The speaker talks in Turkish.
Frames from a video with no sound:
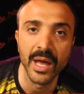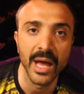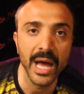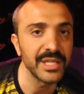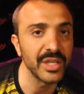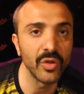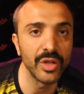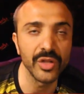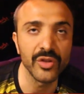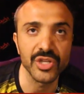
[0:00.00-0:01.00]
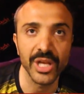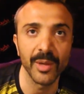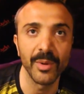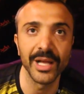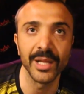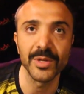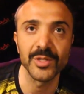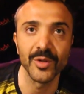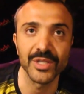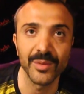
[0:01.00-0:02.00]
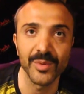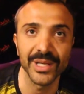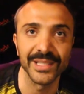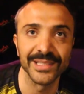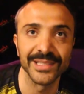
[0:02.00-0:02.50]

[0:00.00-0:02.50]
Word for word: Her şey yoluna gidiyor inşallah. Bakalım nasıl olacak bu yaz.